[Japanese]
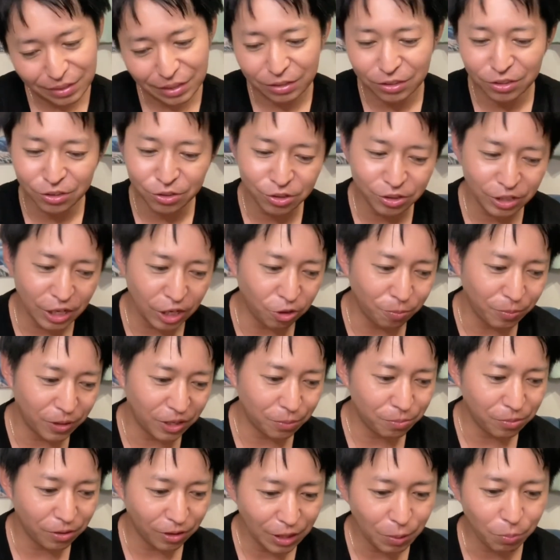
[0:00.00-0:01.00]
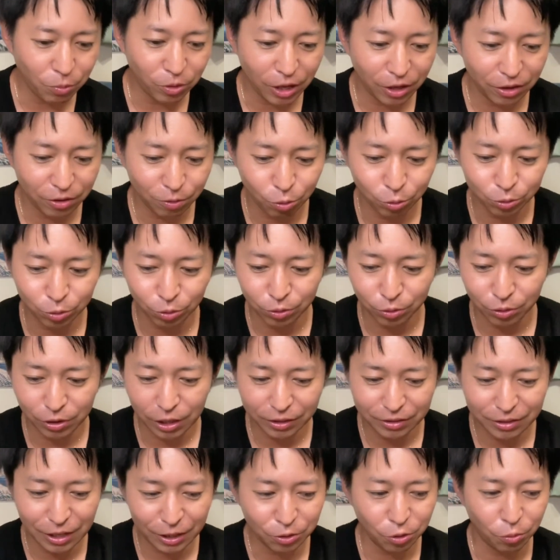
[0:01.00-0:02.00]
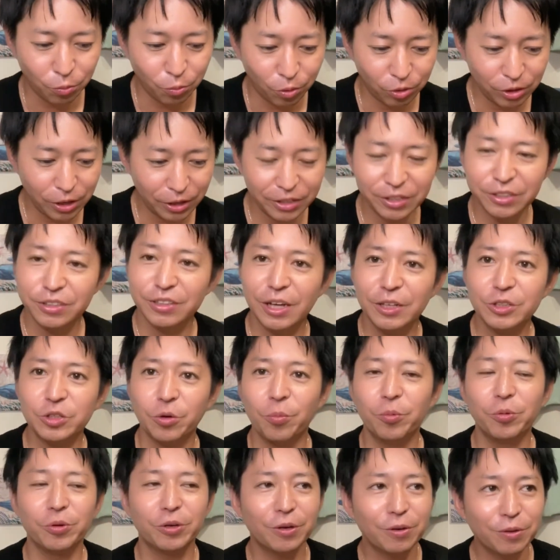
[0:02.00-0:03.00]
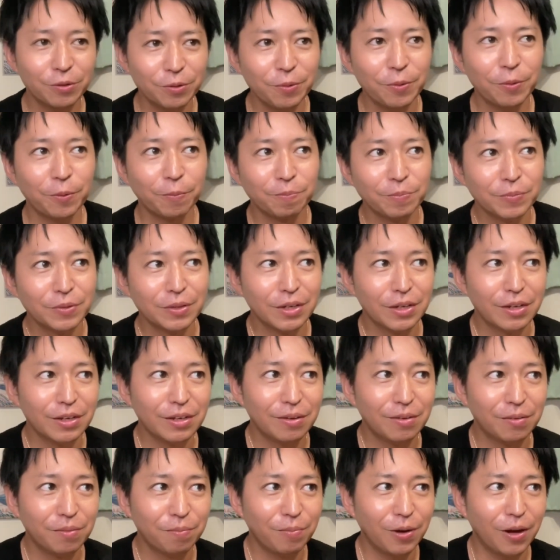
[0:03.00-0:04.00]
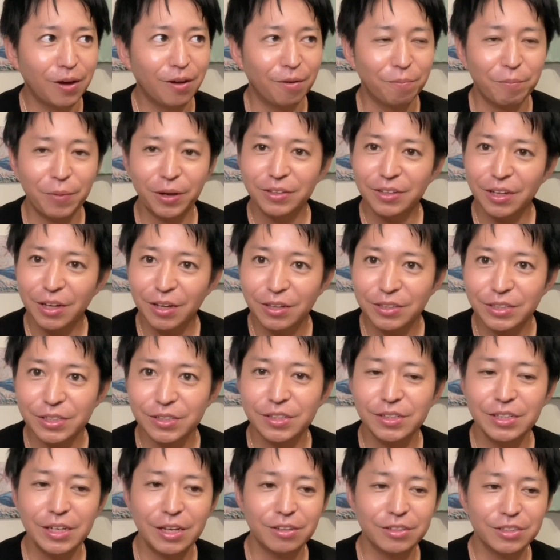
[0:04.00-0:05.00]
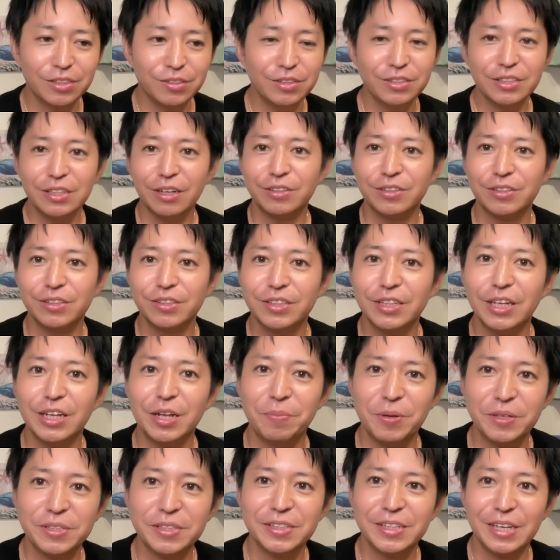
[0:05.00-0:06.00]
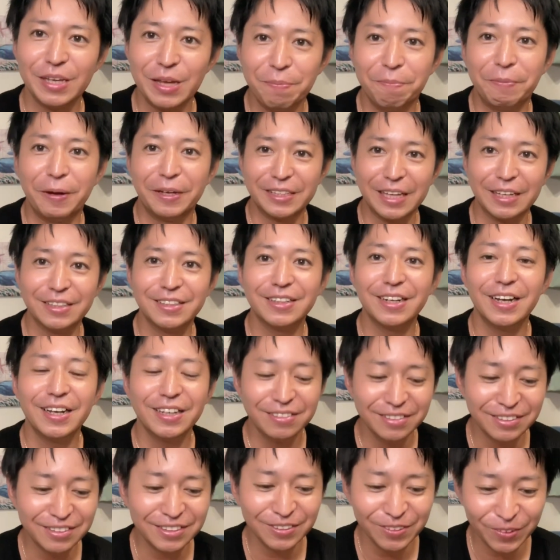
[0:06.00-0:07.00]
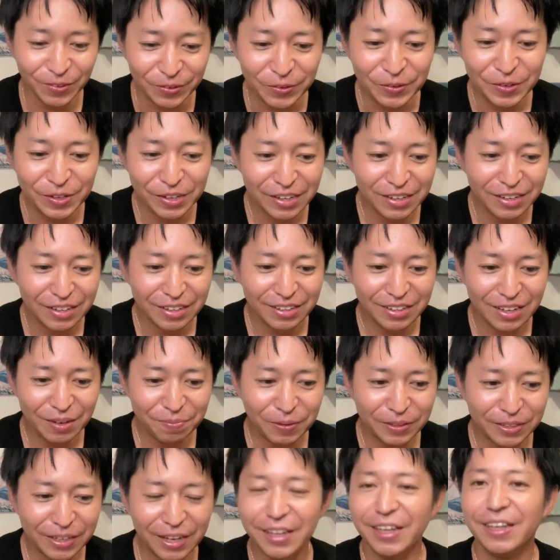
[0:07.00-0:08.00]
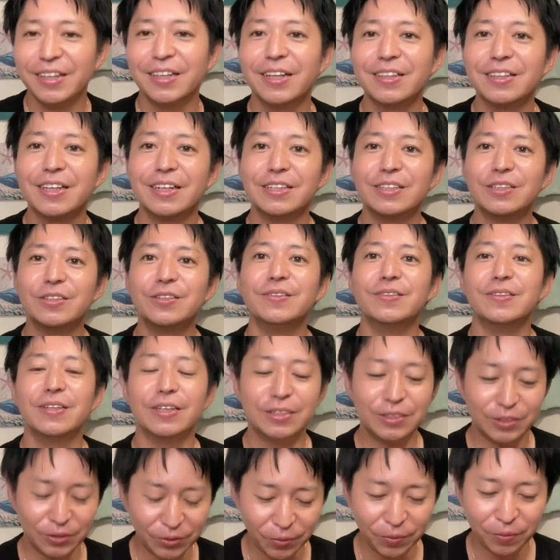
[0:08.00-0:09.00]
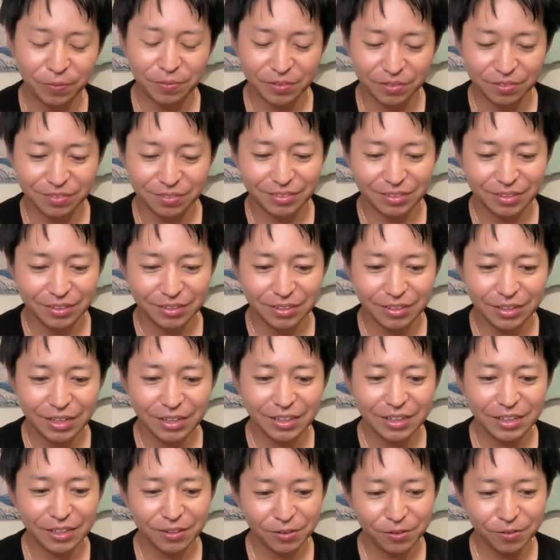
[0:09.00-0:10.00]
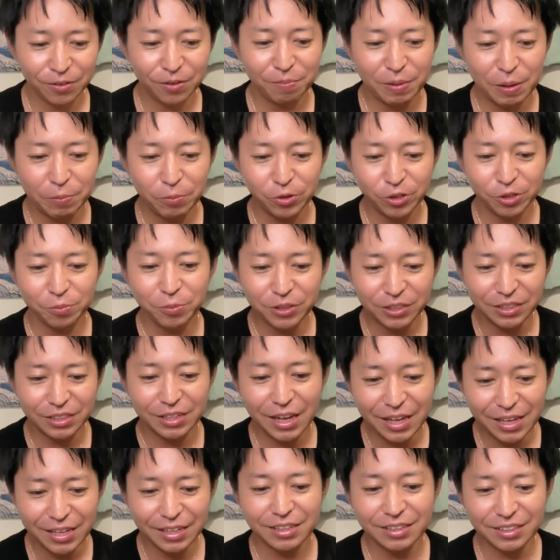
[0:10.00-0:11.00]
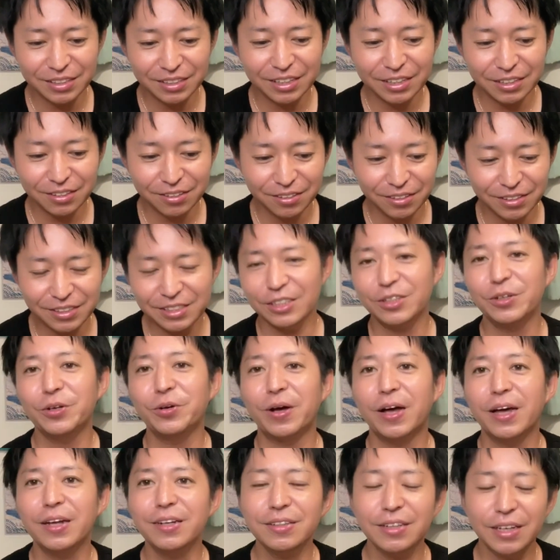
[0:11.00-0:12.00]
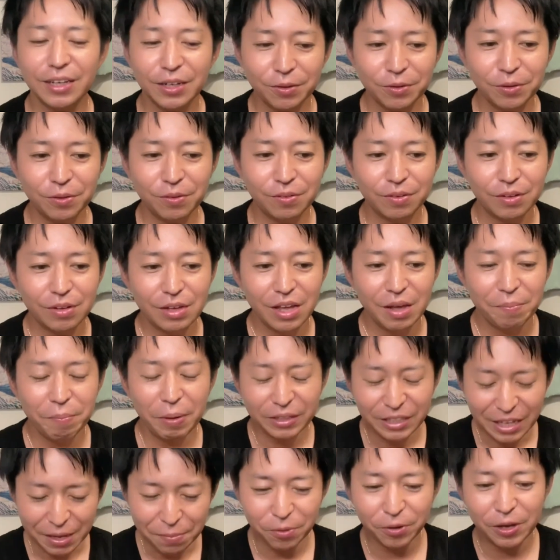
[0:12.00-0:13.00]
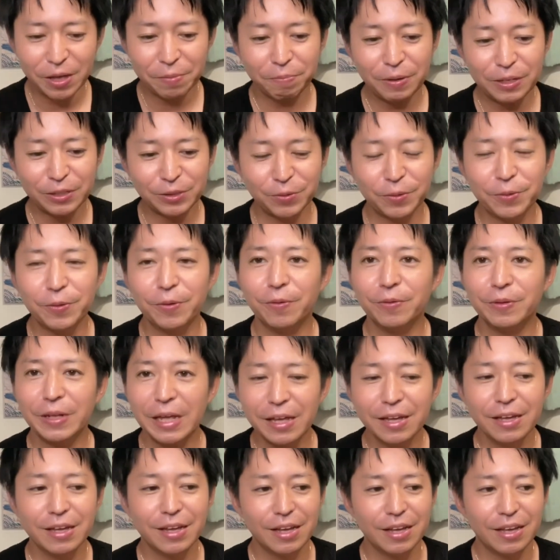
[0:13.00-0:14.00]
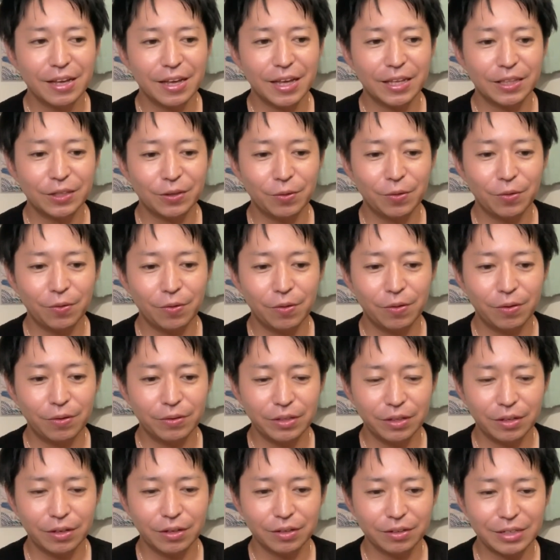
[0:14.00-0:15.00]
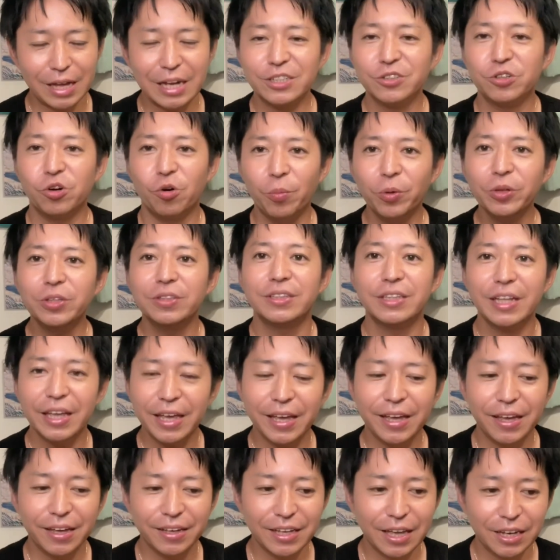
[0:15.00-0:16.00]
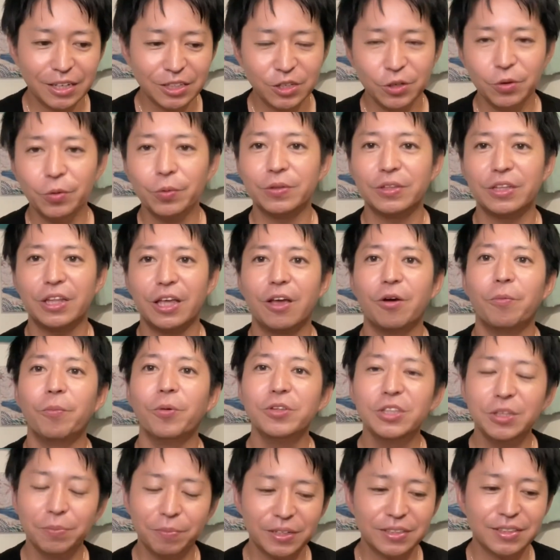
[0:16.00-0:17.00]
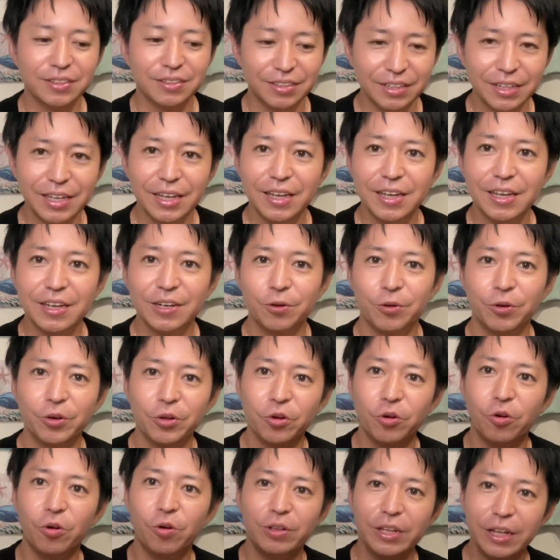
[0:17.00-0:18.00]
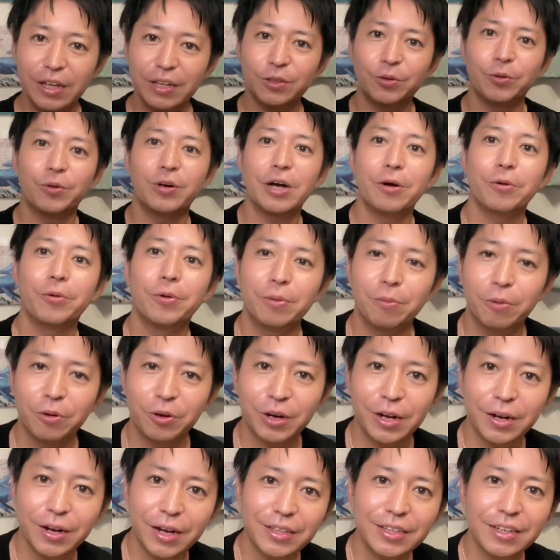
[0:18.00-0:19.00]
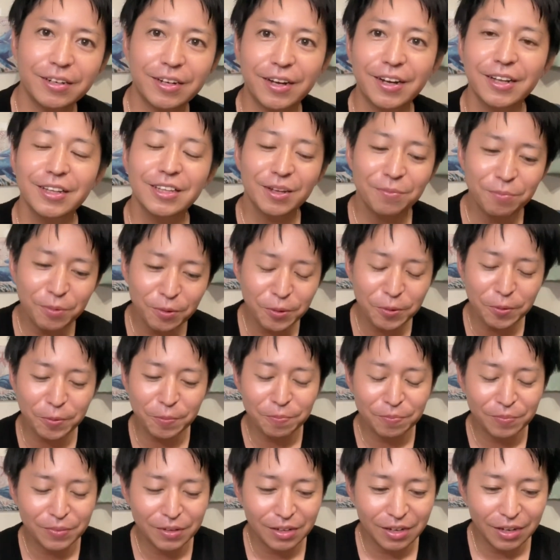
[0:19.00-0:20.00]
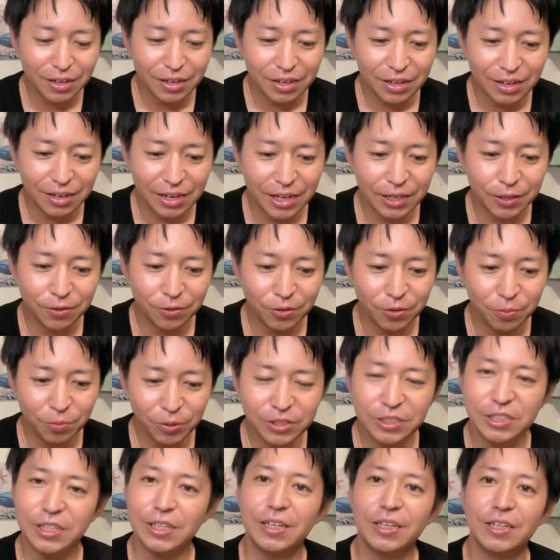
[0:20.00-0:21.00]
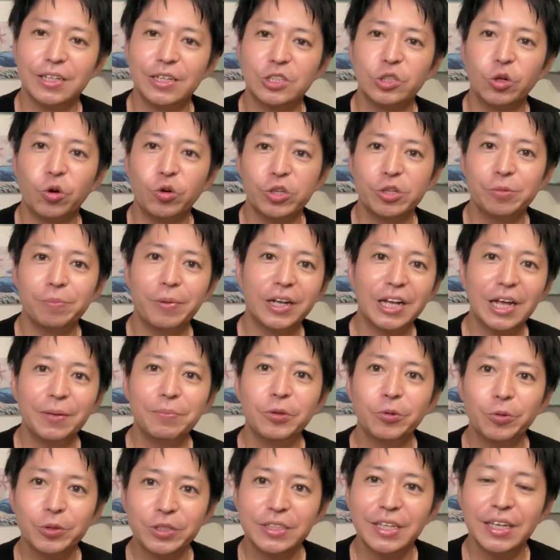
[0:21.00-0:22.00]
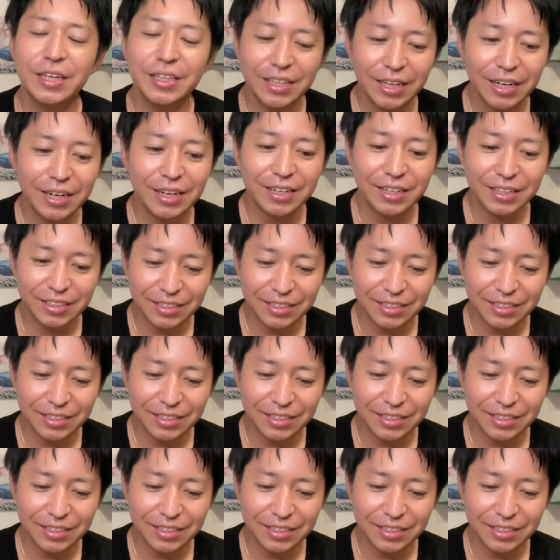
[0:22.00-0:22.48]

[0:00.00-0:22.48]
ツインデーの学びはね、もうやほとんどやったと思う、やりきったと思うけれど、まあ、またツインデー、ツインスター、ツインスターで別にいっぱいさせられるんすと、やっぱ大変だったりするんですよ。うん。だけど、まあ僕も辛くて苦しいとこあるけど、まあでもやっぱりそこをね、えっ、ー、と、覚悟を持ってやりきろうって思ってますんで、これをね、動画をご覧になってるあなたも、あの、もしそういう学びをしていたらで